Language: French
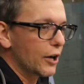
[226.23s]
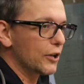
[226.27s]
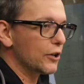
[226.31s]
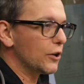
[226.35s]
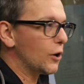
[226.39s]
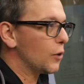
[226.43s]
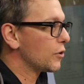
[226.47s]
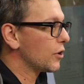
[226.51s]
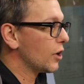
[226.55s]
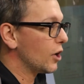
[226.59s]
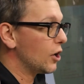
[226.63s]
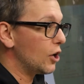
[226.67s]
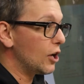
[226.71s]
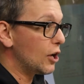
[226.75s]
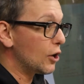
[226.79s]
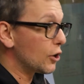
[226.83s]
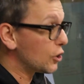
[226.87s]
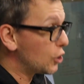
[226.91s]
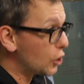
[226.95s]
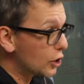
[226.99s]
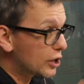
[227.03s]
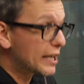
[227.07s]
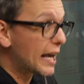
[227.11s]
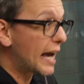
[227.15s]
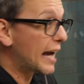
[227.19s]
donc,
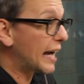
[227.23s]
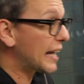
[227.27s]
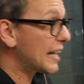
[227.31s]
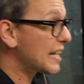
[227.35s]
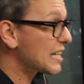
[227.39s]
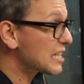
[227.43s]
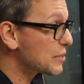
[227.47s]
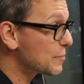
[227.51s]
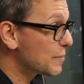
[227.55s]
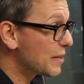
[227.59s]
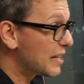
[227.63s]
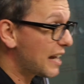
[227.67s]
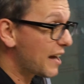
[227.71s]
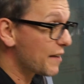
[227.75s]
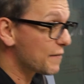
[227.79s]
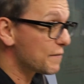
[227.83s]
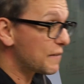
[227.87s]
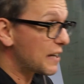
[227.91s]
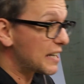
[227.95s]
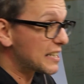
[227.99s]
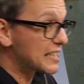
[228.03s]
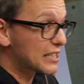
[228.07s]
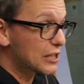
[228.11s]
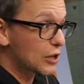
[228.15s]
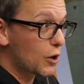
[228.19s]
le, charisme et la
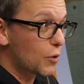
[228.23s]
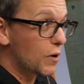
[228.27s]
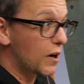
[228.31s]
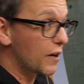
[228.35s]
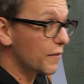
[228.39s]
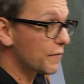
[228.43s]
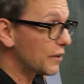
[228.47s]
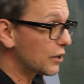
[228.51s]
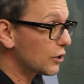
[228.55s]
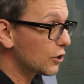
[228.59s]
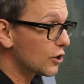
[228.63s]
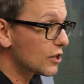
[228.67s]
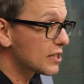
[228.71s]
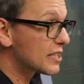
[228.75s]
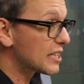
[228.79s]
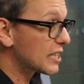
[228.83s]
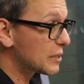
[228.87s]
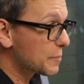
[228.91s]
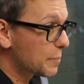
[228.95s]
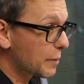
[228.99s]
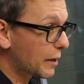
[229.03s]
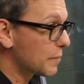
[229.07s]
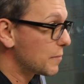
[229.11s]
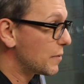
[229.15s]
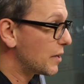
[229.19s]
façon, en fait, de
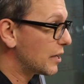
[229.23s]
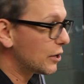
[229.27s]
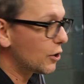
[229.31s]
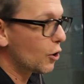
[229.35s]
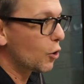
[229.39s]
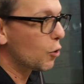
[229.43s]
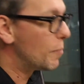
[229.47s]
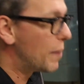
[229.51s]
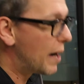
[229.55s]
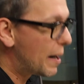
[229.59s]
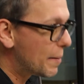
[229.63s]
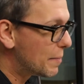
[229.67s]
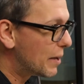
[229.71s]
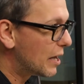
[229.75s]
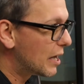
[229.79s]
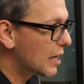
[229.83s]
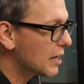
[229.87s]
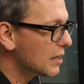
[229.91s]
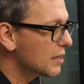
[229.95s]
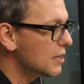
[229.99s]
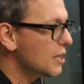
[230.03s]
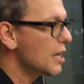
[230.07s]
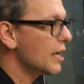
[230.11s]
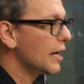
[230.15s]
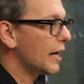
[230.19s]
s'exprimer de
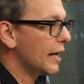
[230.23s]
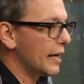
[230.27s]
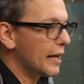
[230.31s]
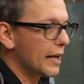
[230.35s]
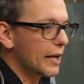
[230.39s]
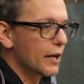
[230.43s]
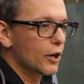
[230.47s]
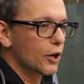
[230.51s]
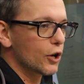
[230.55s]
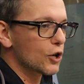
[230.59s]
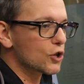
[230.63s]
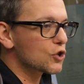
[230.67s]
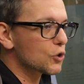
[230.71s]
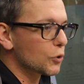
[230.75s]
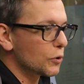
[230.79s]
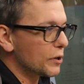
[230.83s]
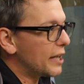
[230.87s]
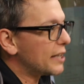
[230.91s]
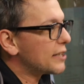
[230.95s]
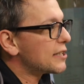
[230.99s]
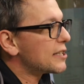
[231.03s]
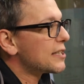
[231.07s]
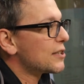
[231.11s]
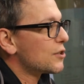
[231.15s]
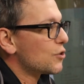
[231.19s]
Obama et son
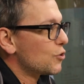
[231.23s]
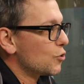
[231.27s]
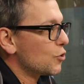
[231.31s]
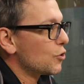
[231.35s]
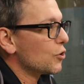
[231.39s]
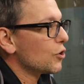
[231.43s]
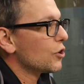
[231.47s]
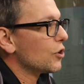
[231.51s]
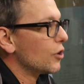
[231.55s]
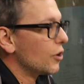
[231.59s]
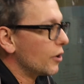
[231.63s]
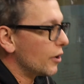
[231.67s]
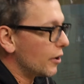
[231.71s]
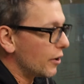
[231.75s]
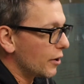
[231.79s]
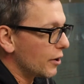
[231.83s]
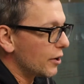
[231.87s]
attitude,